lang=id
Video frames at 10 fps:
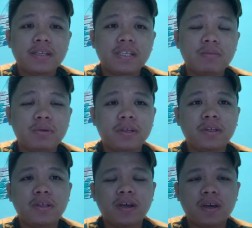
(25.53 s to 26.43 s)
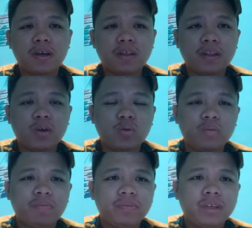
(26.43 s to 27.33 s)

Seperti yang kita tahu